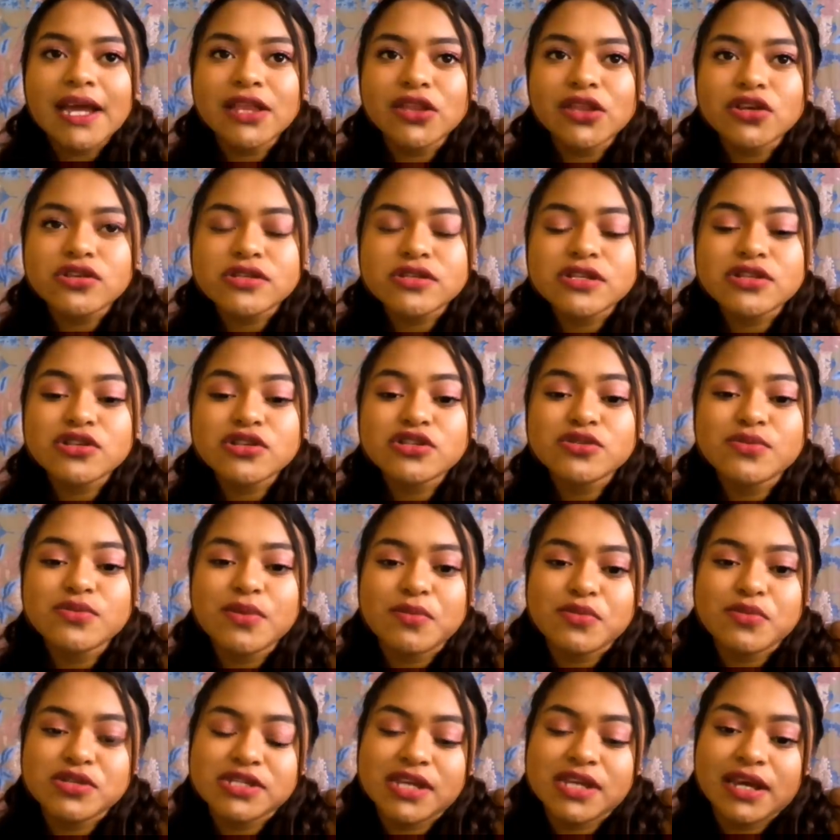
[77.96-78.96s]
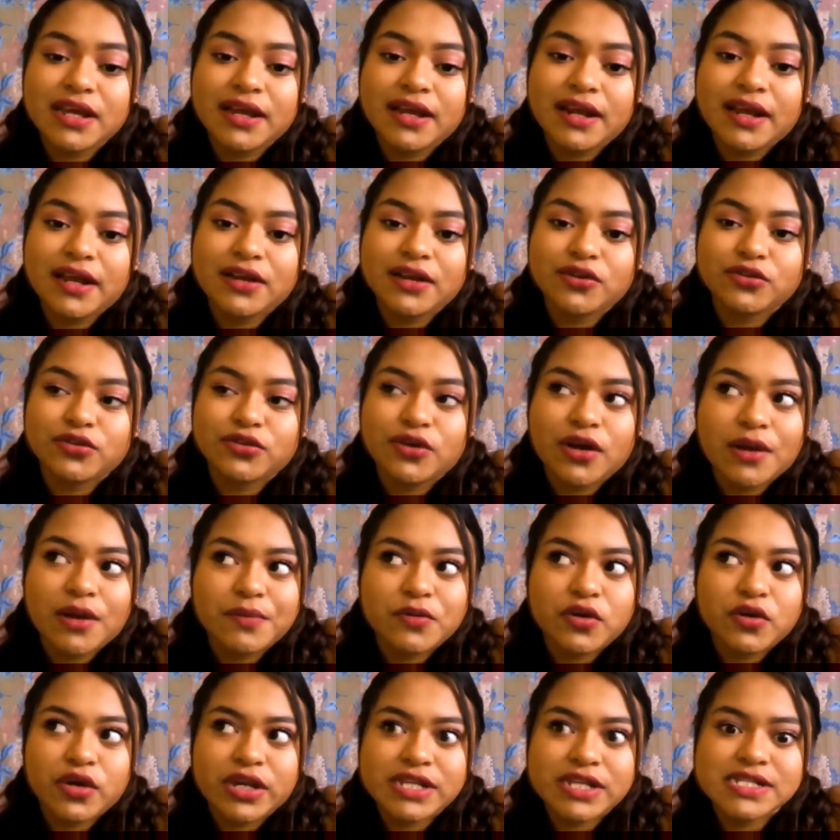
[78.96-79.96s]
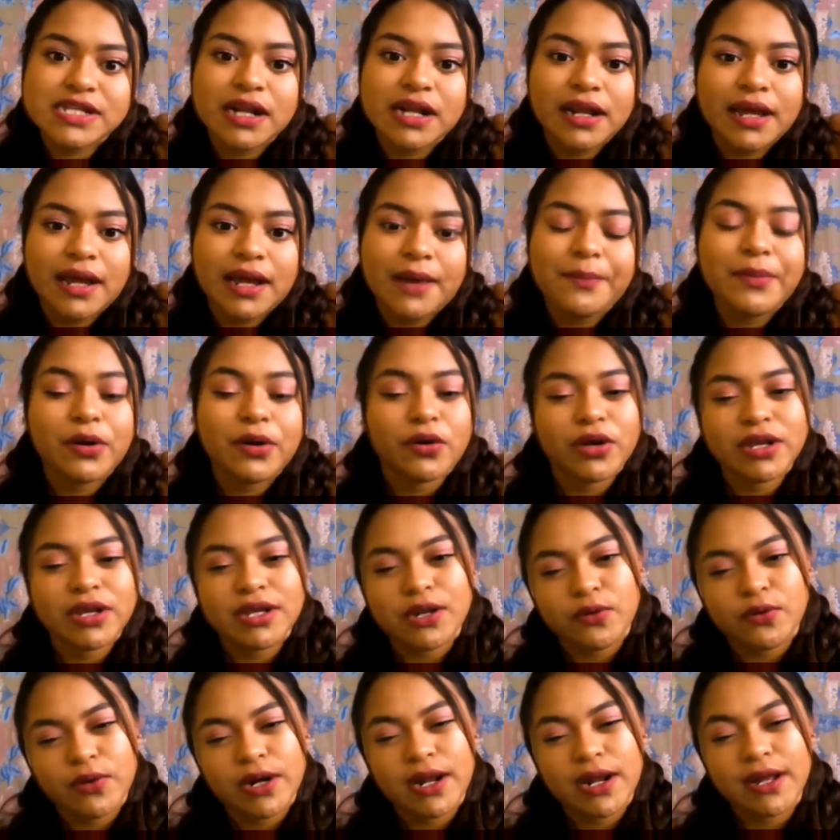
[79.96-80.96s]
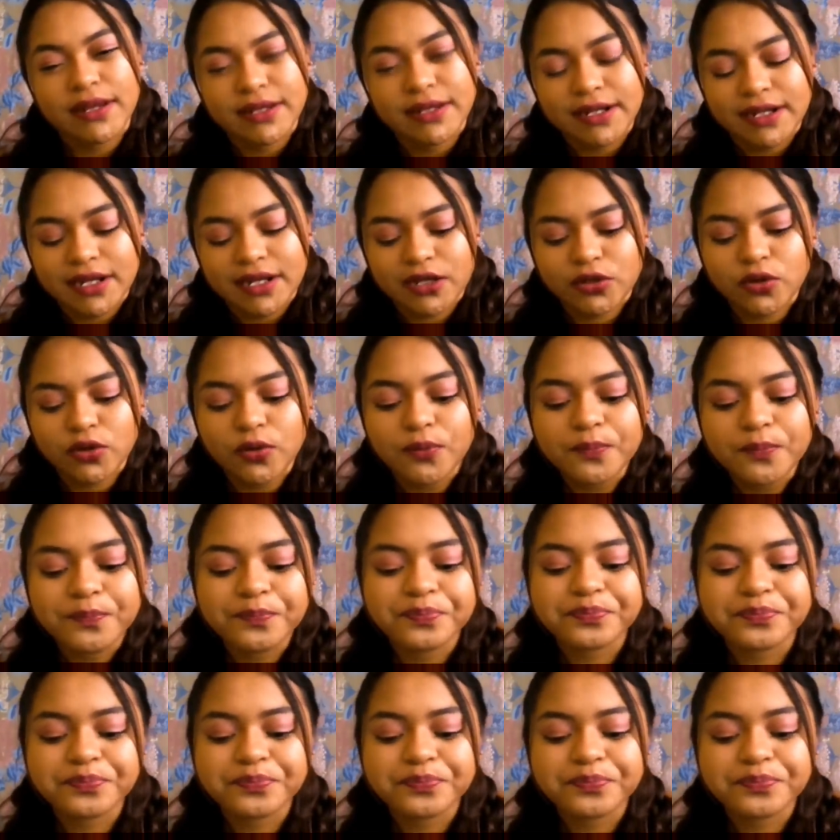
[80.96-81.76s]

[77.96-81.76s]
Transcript: Entonces nos tuvimos que ir en otro camión que salía pero que ya no era directo.